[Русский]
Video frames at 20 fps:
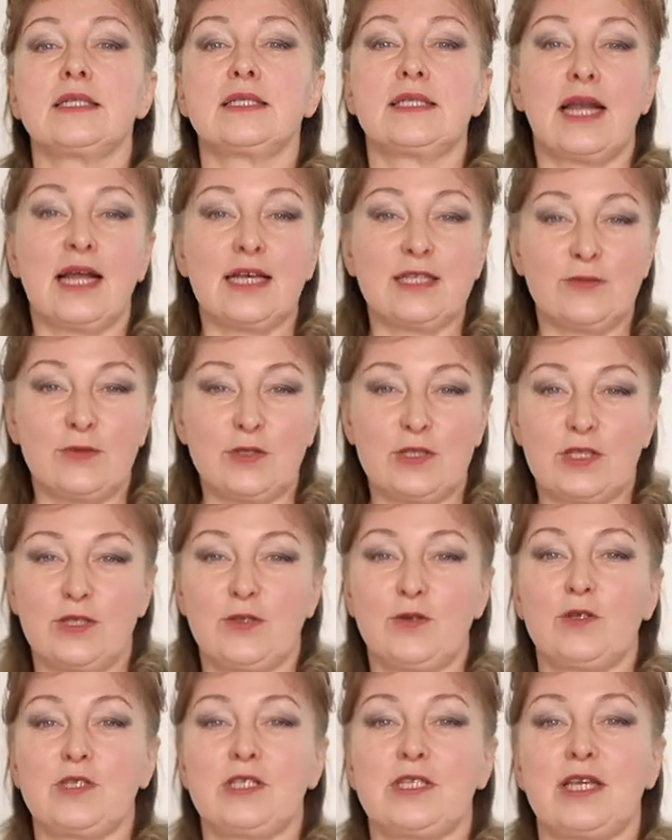Здравствуйте,
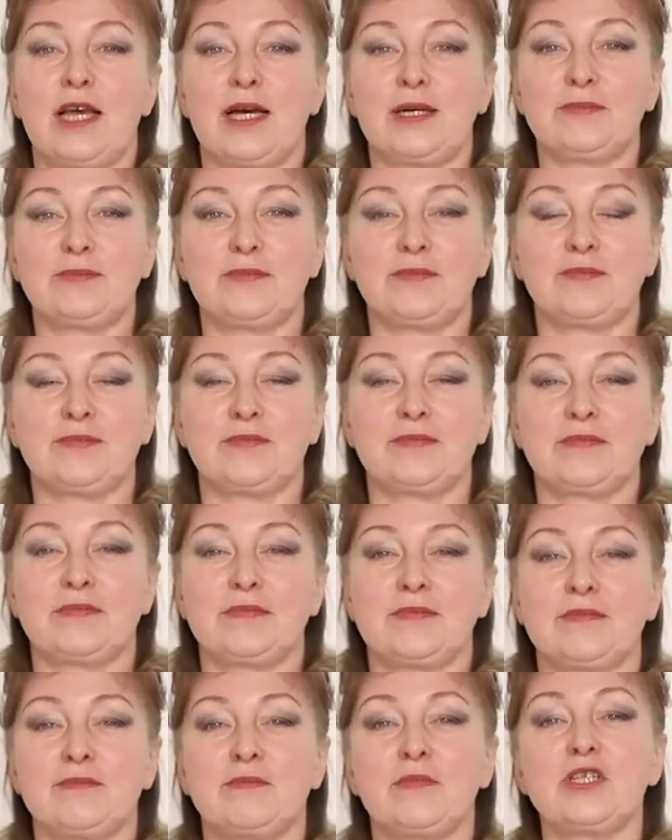друзья!
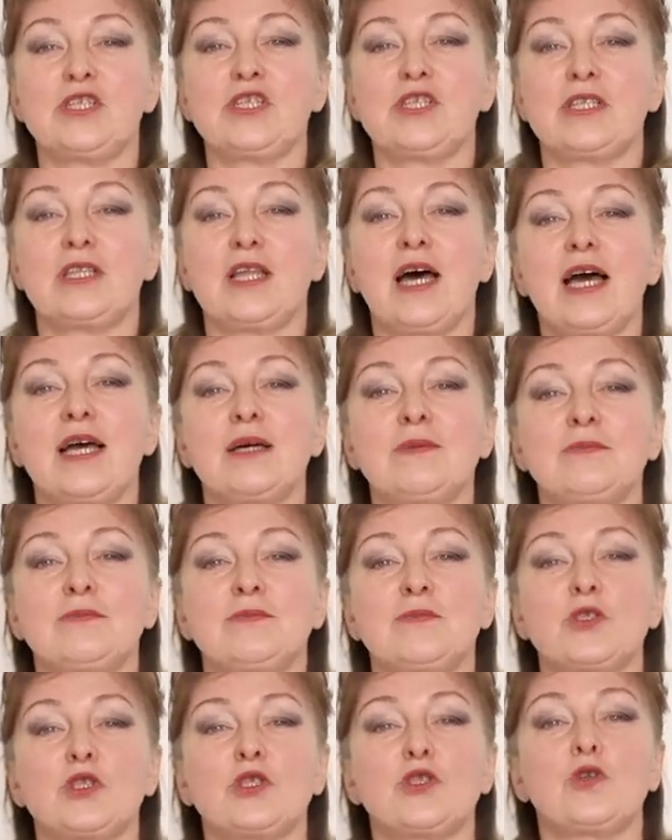Мы считаем,
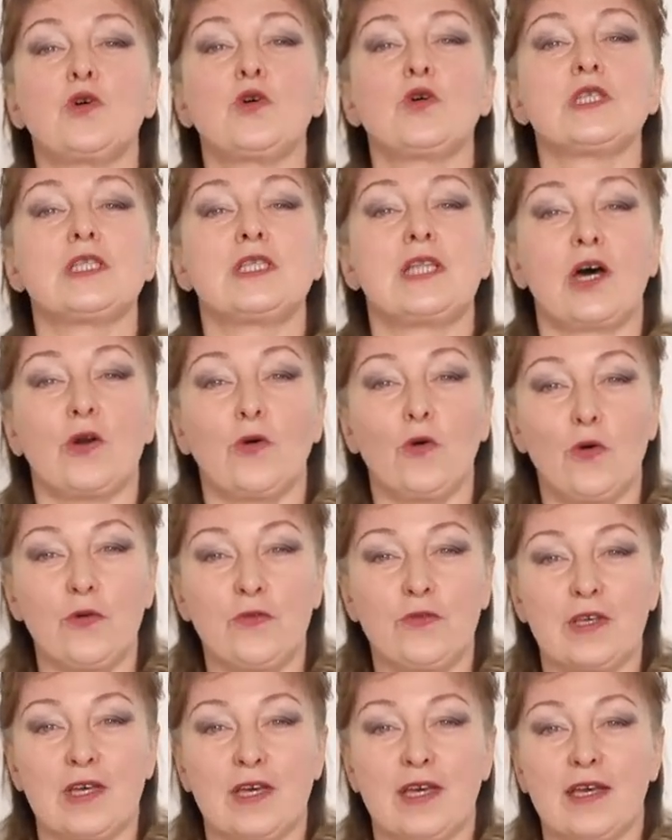что
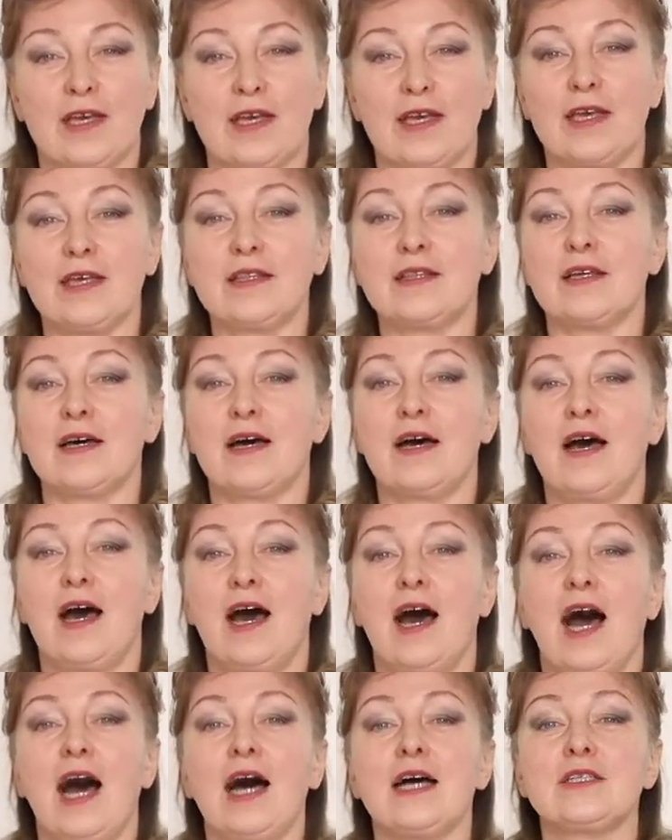здоровье – это
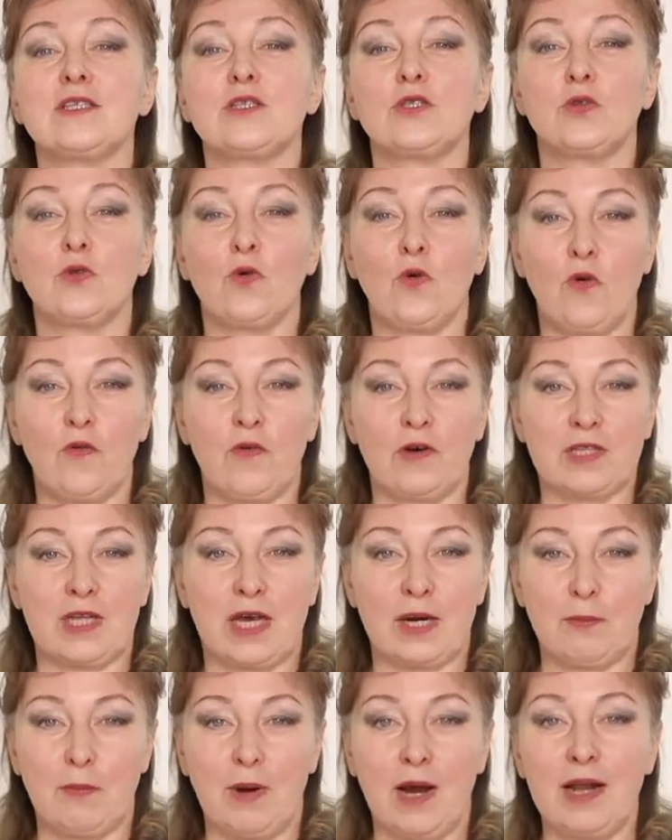основа
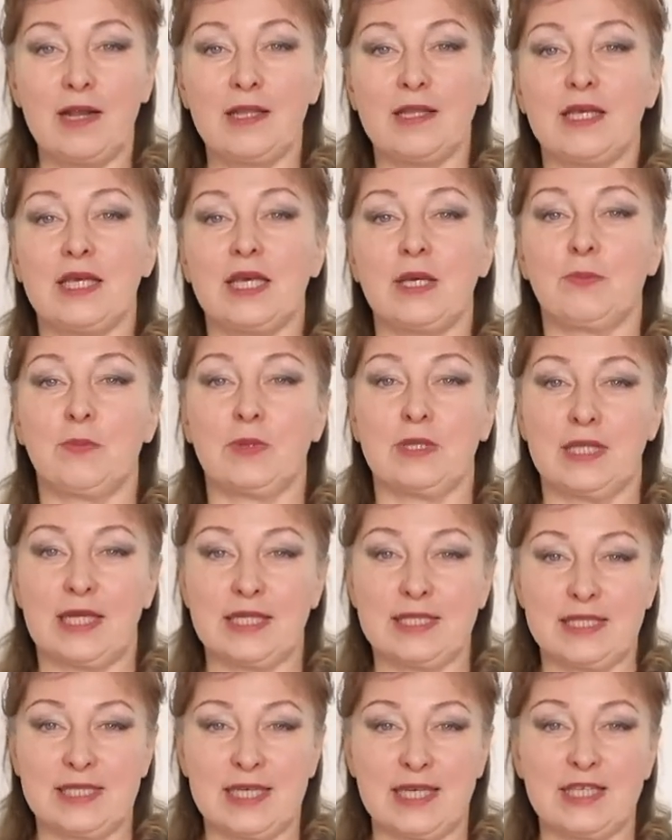нормальной и
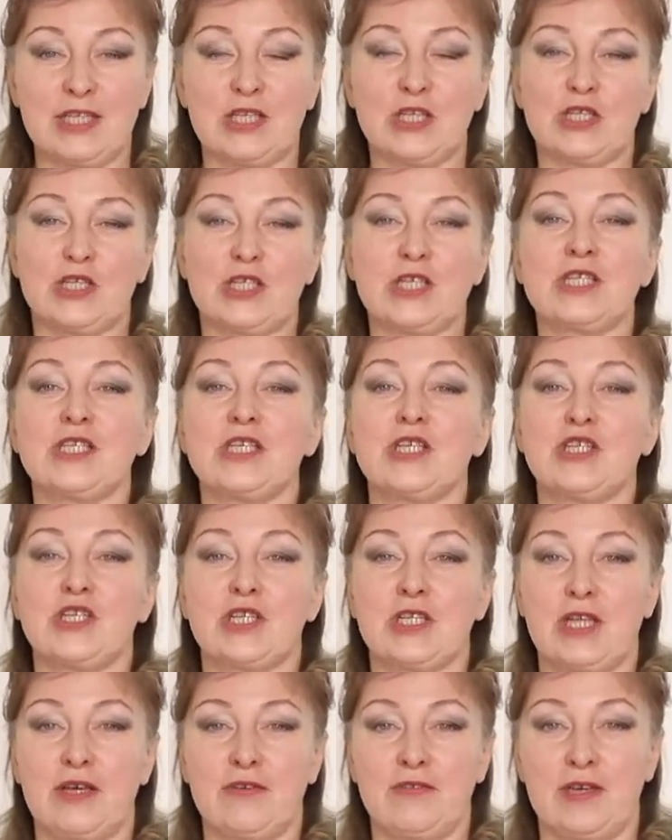полноценной жизни
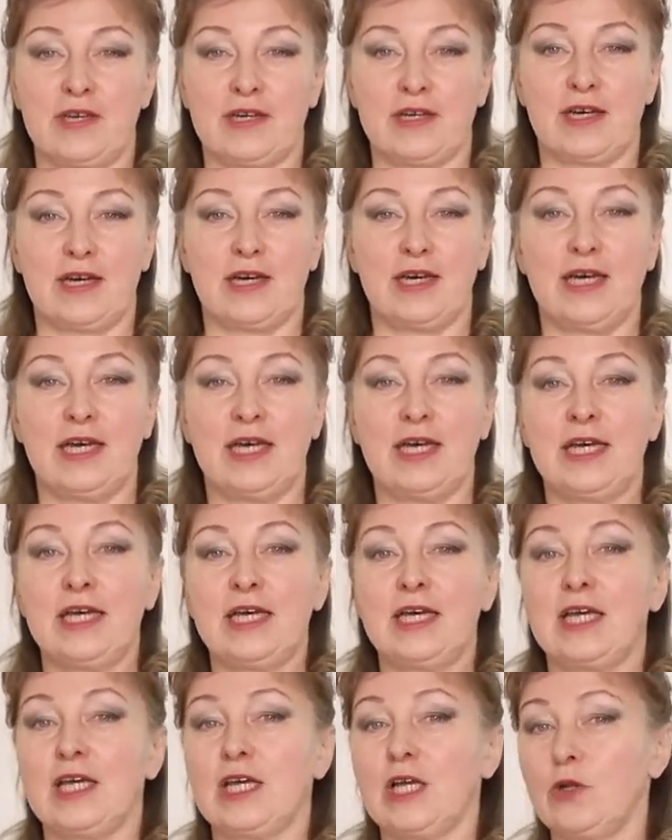человека.
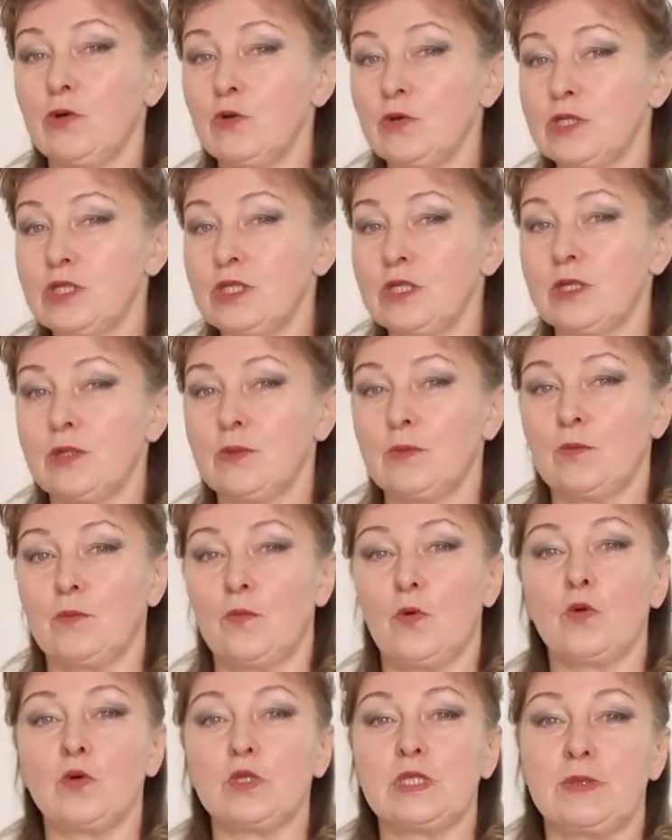И люди
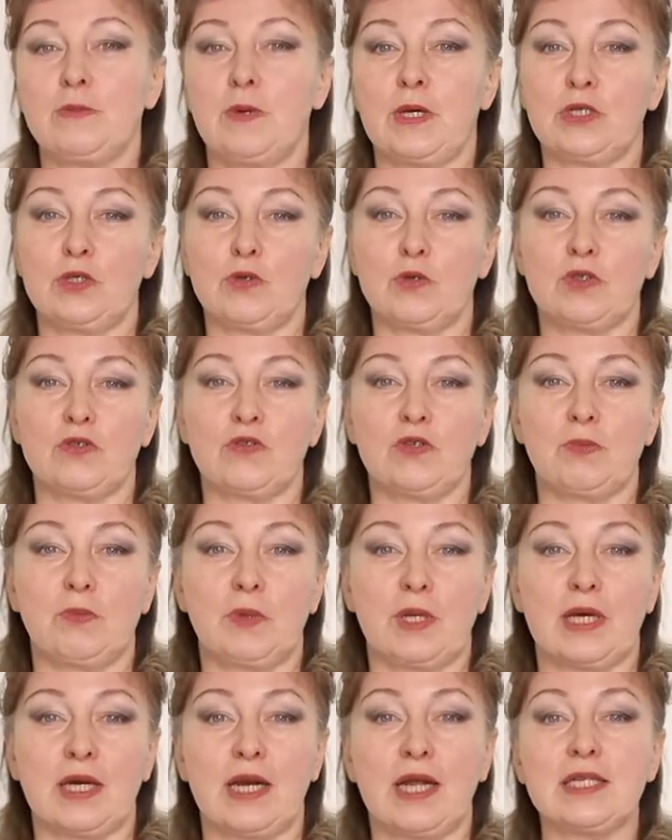могут себя чувствовать
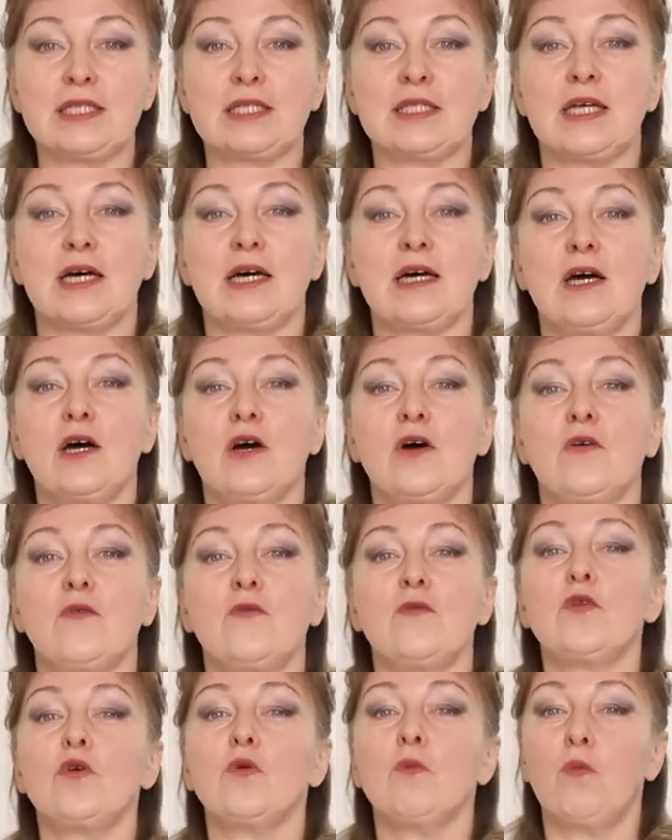прекрасно
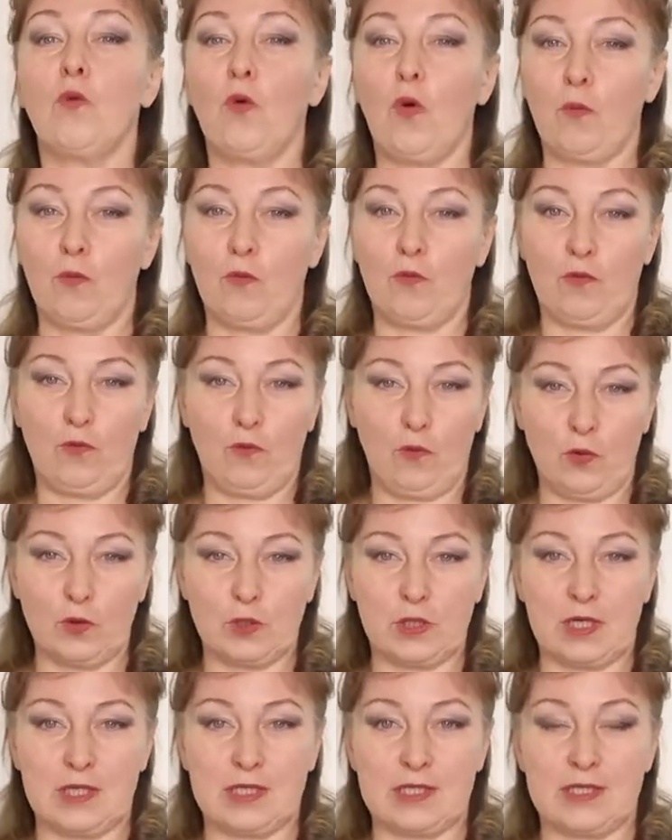в любом
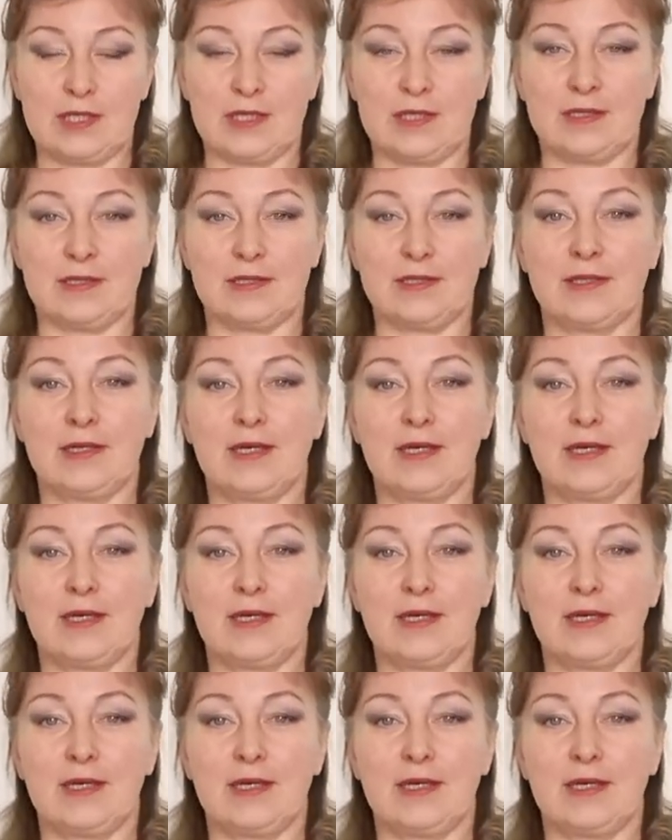возрасте.